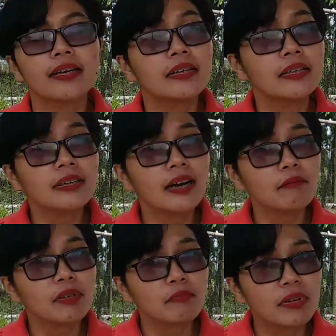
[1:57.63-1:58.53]
Adi nan
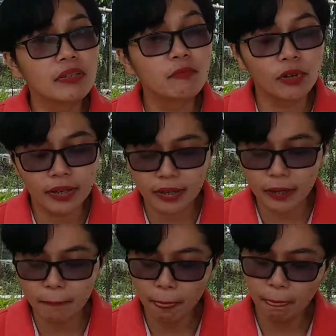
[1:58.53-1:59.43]
kai bas mas
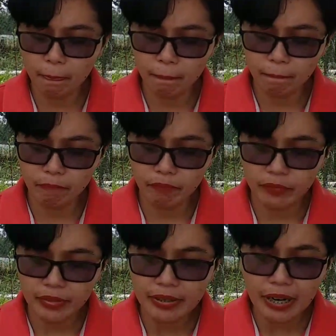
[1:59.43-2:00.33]
murenda.
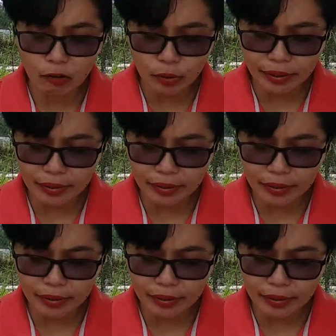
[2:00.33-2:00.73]
Daud